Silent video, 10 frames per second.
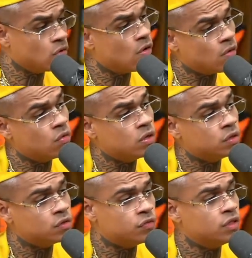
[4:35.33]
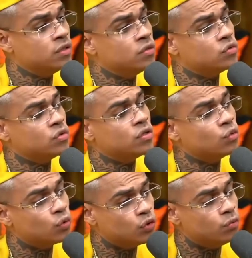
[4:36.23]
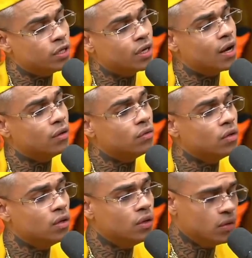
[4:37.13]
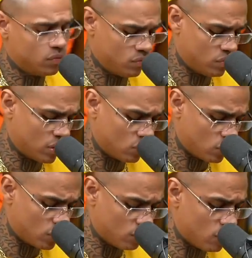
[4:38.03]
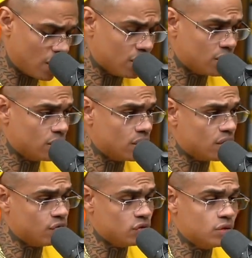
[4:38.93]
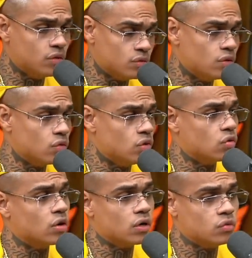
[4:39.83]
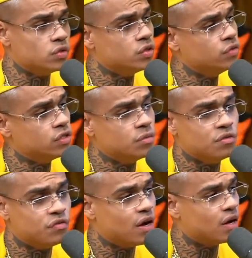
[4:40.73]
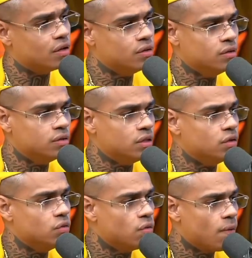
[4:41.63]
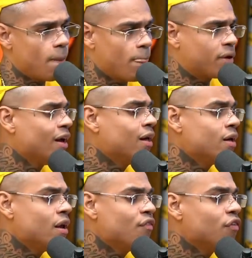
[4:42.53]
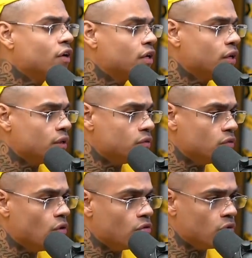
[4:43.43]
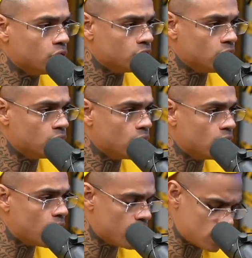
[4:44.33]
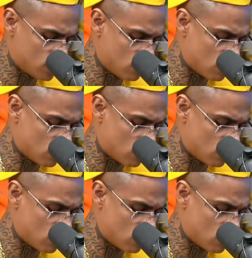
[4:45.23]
de alguma coisa? Eu falei, não, tô tranquilo, obrigado. Já tô com a advogada aqui, tá? Ela falou, não, tranquilo, qualquer coisa você me fala, entendeu? Porque ela, ela é fanqueira igual nós, tá ligado? A raiz